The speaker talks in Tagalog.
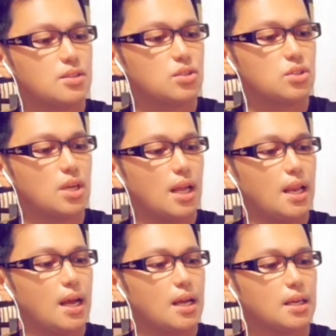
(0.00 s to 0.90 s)

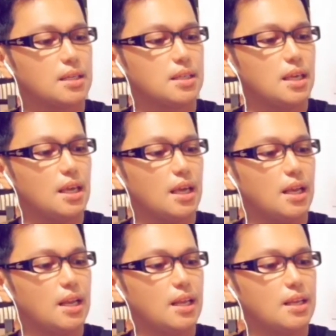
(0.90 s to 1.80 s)
Jala
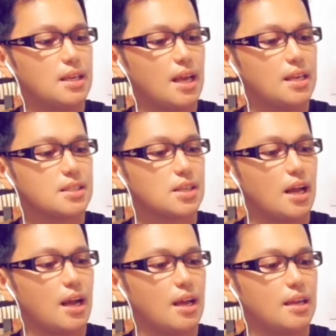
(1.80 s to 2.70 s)

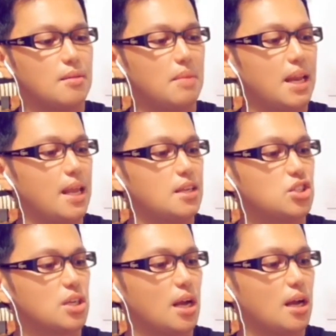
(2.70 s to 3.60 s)
KLASI
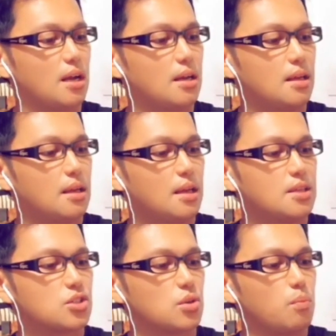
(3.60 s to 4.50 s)
Malaysia.
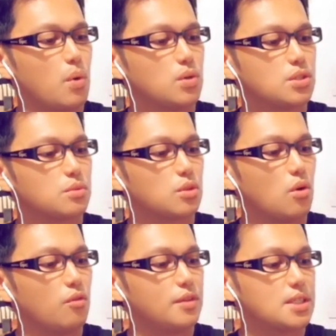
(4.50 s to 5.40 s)
So post
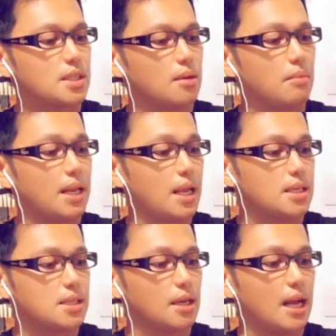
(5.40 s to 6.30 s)
office ng
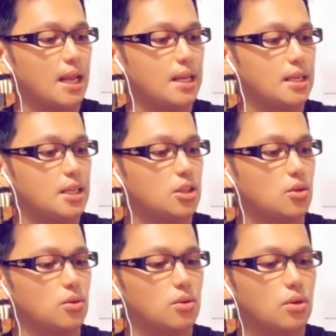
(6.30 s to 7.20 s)
Malaysia galing
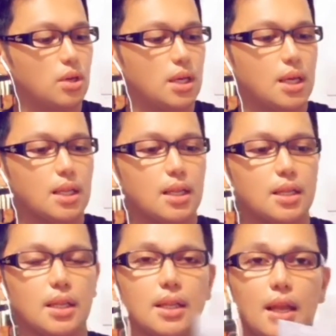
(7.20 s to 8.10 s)
ito
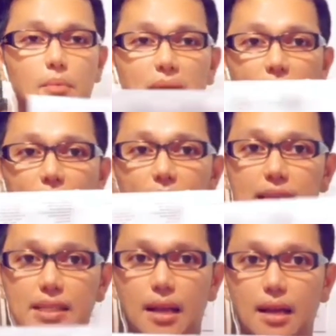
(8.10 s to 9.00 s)
eh, pinadala
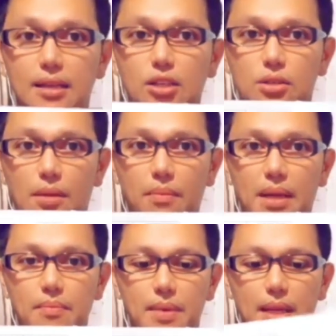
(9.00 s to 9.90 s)
sa dito sa
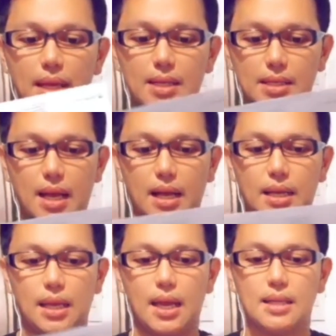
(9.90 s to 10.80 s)
Pilipinas sa
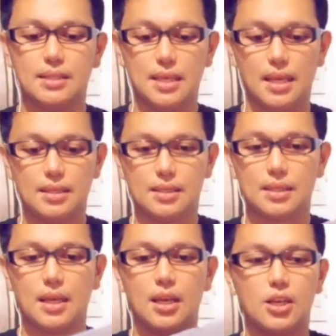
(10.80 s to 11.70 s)
aking assets.
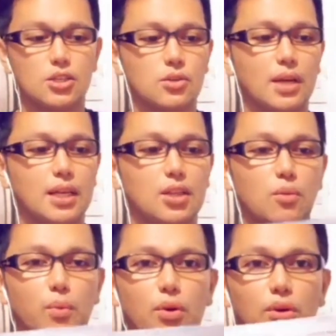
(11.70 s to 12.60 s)
So ganito
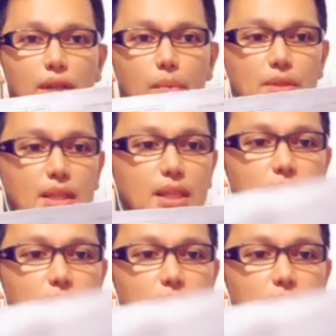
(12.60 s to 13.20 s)
po, tapos it,